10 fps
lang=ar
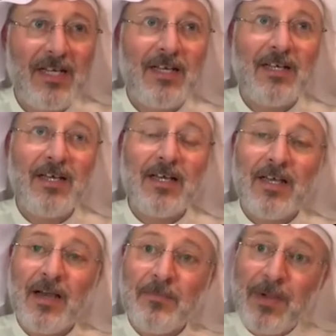آه،
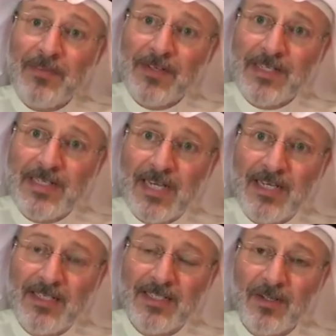بعض
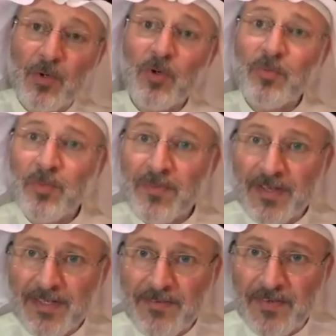الرجال قلوبهم
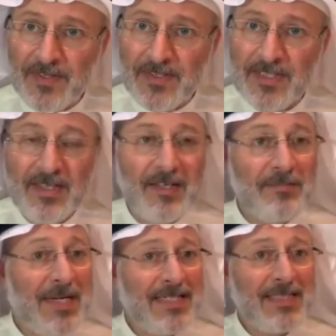ضعيفة
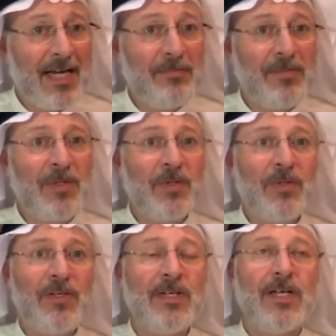ما
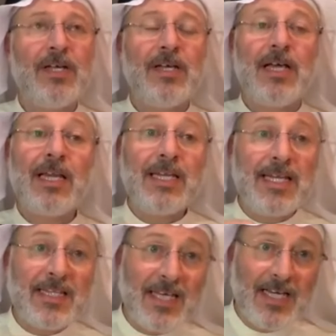يتحملون
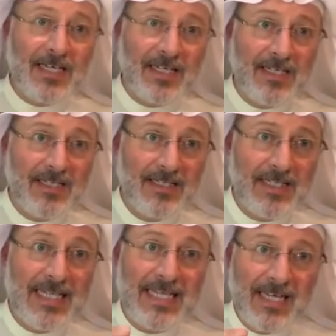الاثاره
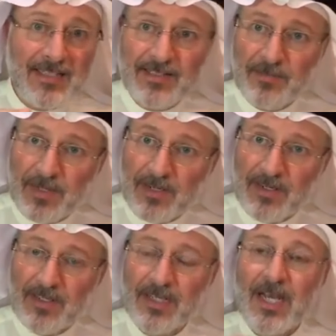اثاره
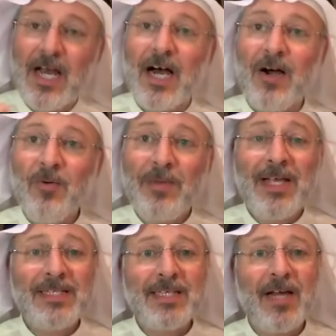المراه او ما
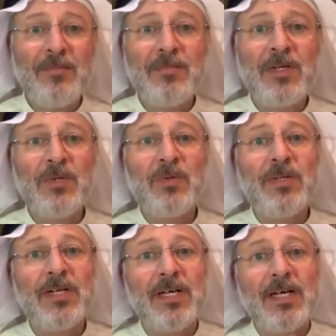
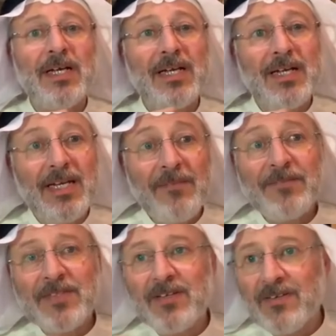يتحملون
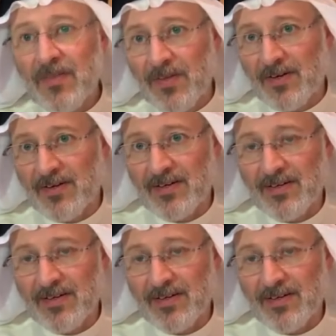لفت النظر